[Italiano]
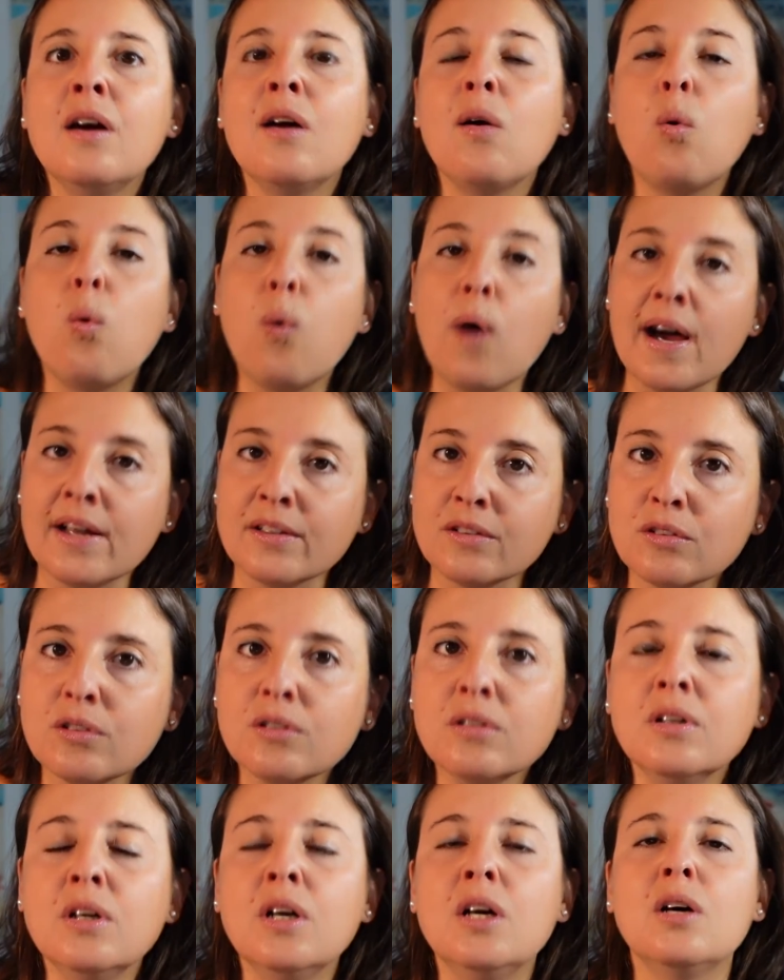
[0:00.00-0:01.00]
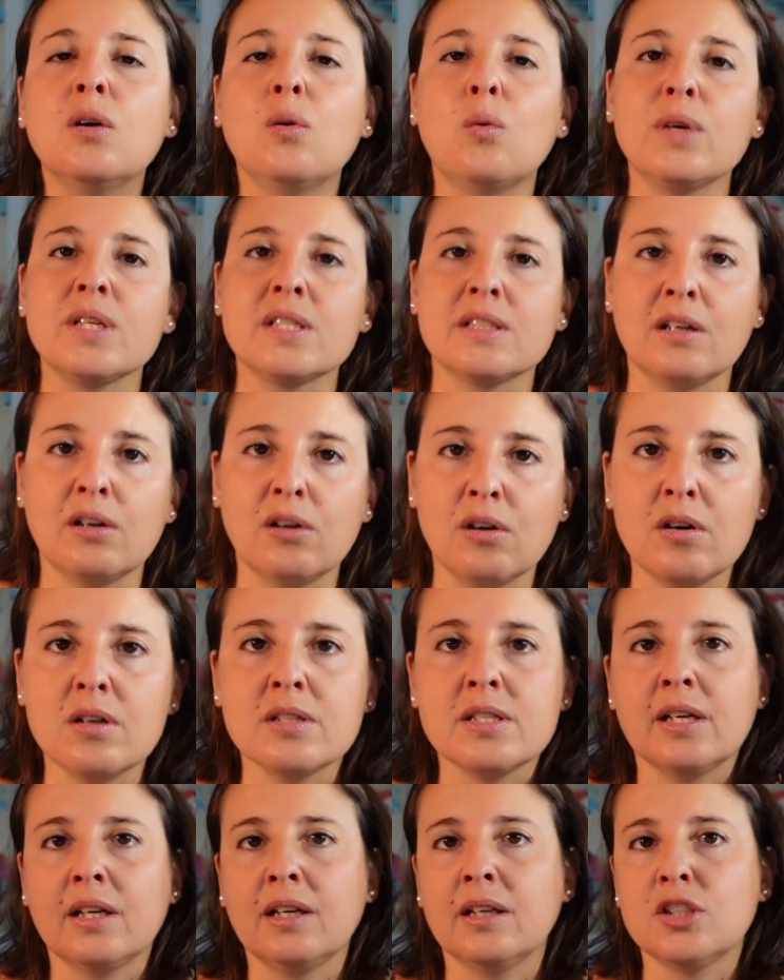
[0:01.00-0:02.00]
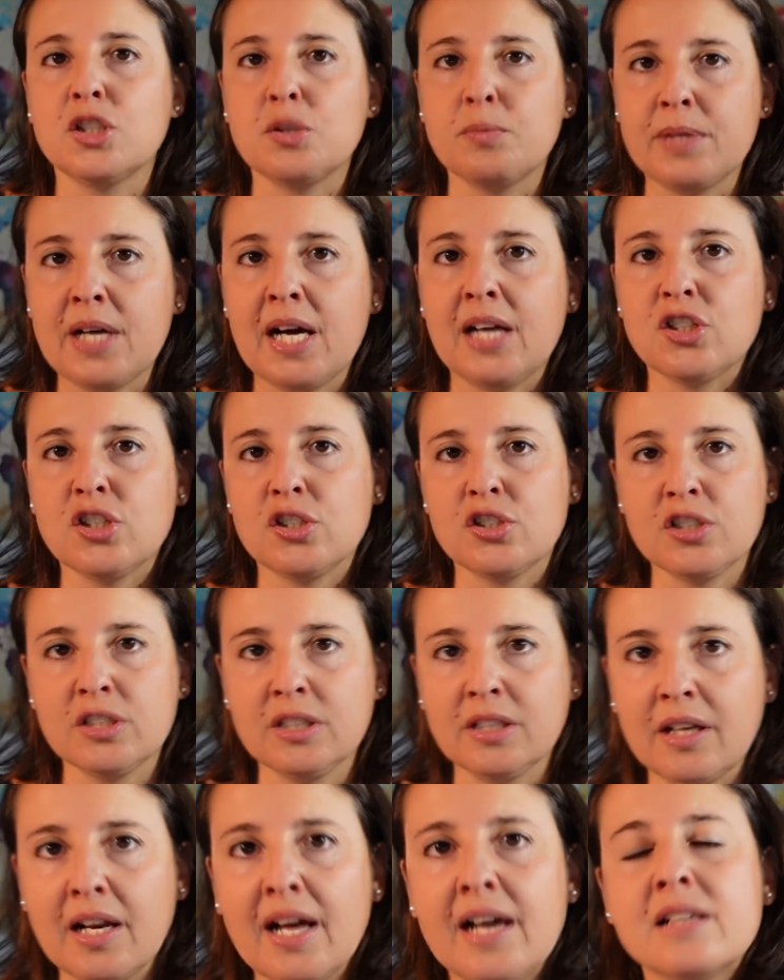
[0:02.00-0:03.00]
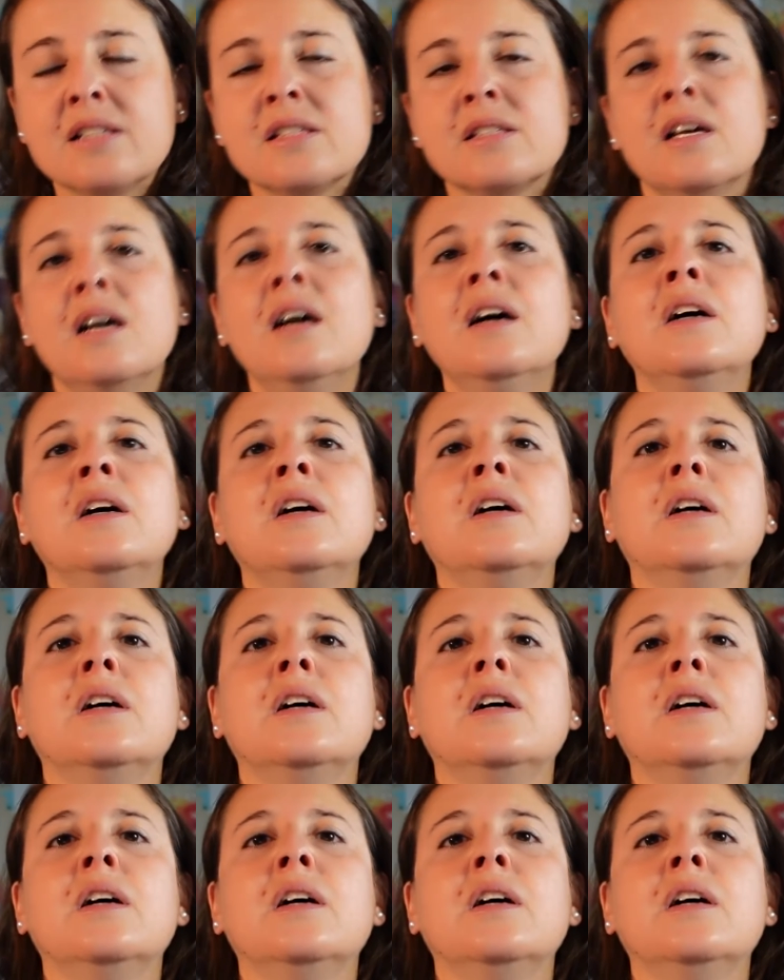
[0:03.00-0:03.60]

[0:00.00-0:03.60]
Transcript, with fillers: quando questa cosa che ci piace, ci interessa,